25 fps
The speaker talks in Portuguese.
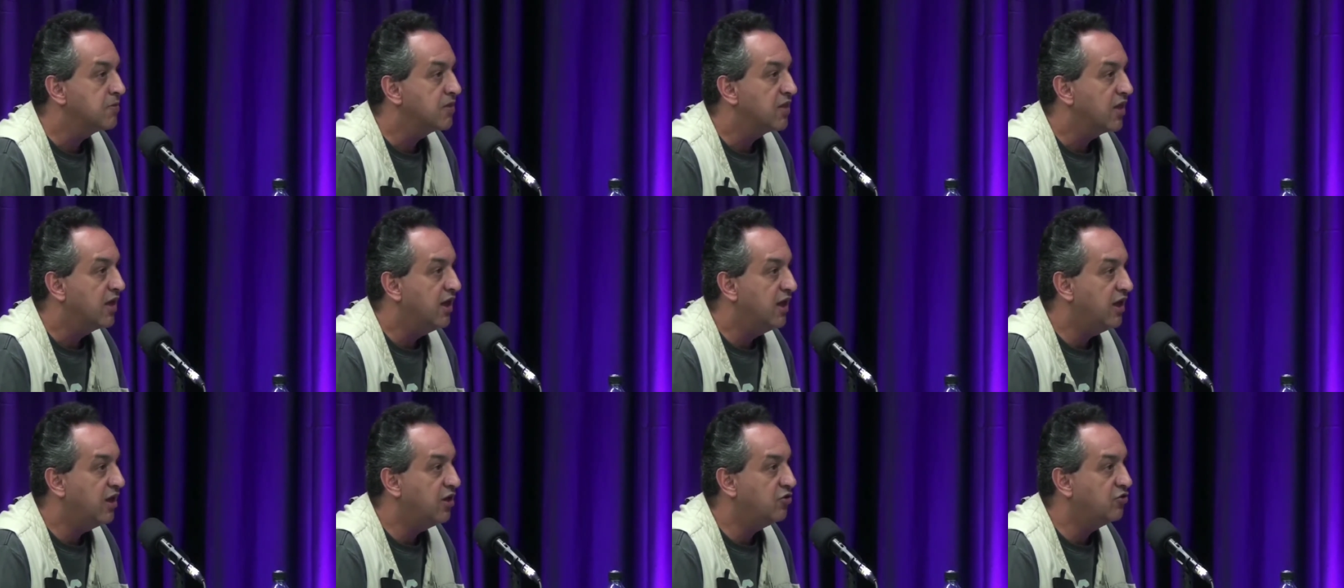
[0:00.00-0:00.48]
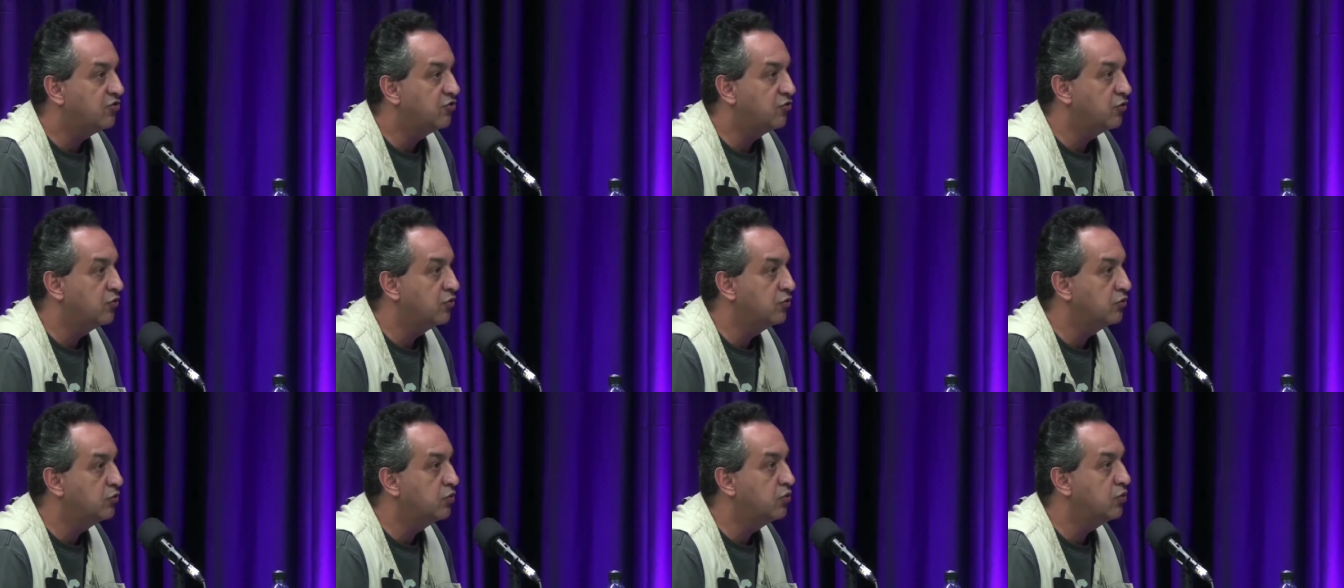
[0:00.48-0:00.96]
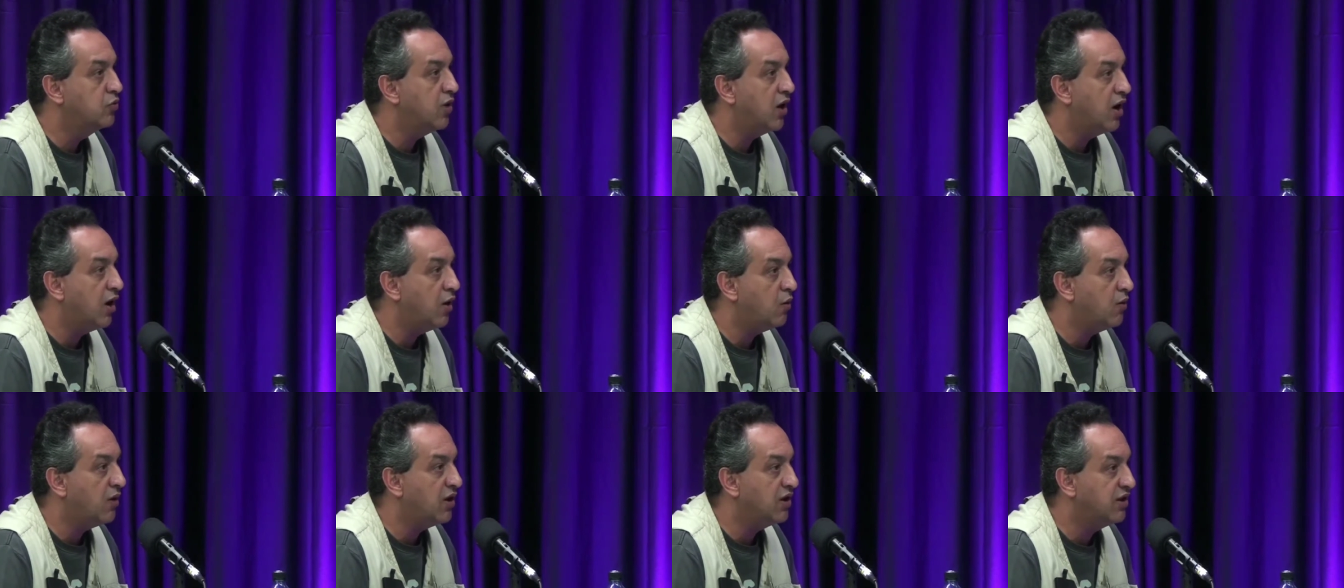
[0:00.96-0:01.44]
é, junto
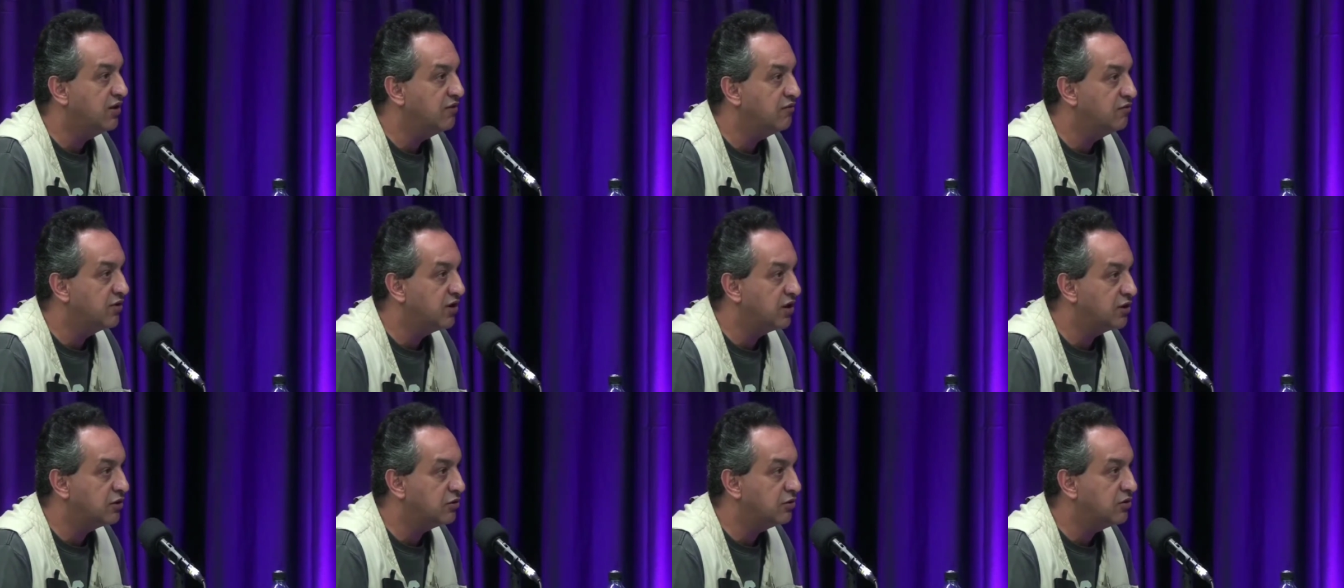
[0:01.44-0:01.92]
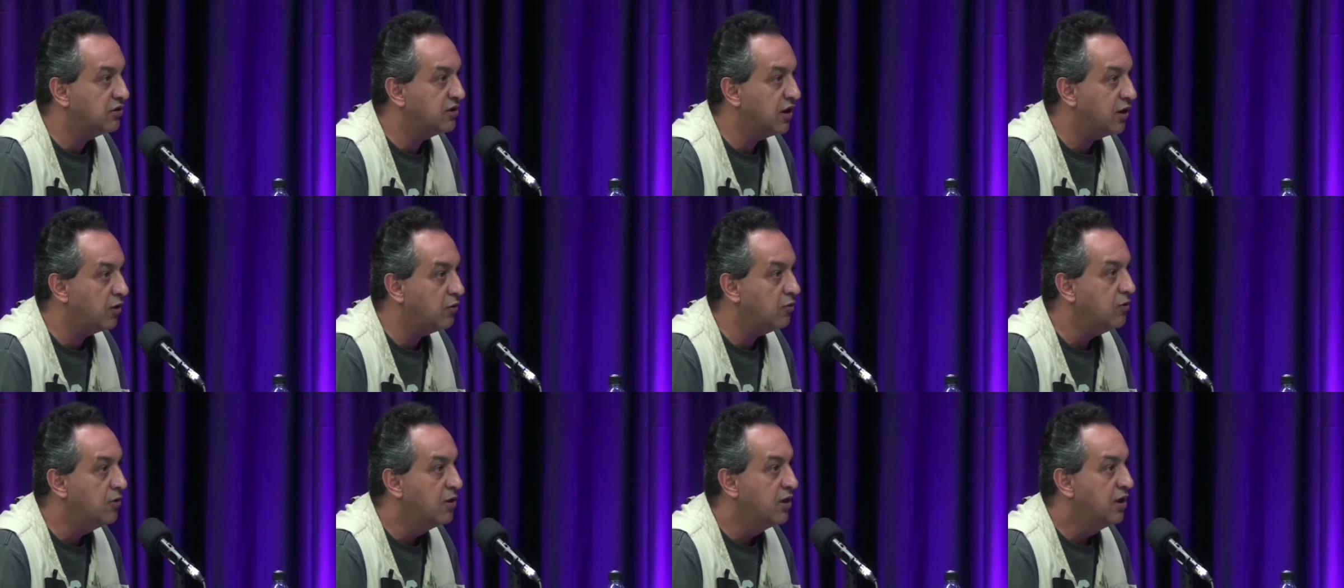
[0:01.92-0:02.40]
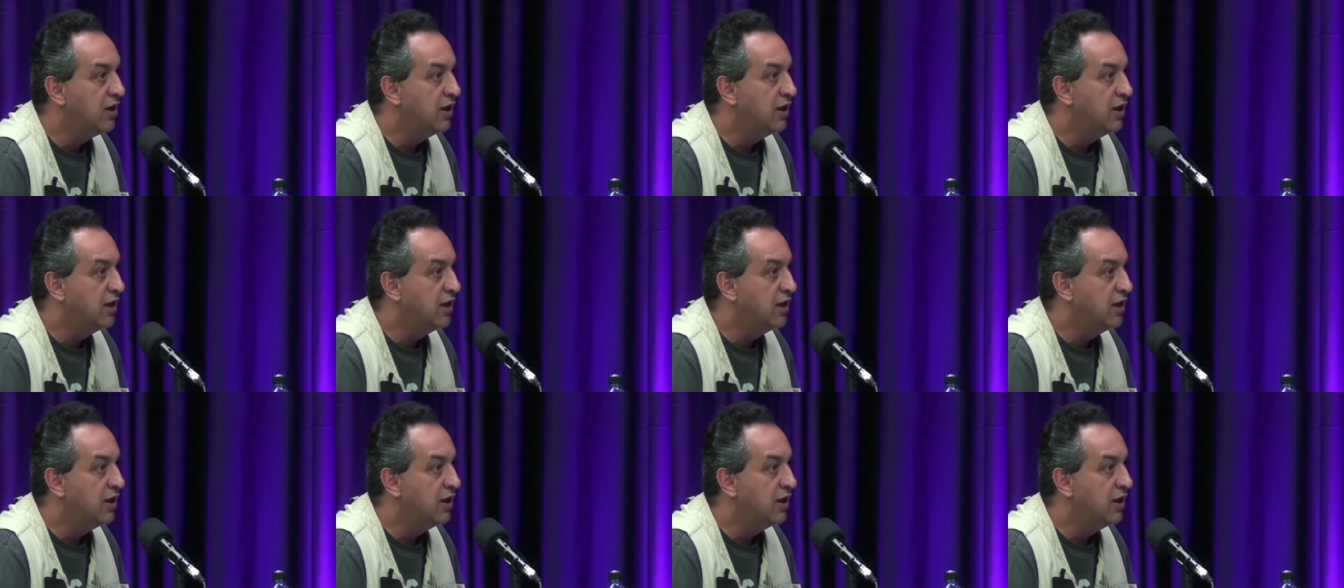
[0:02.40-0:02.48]
ao Arquivo Nacional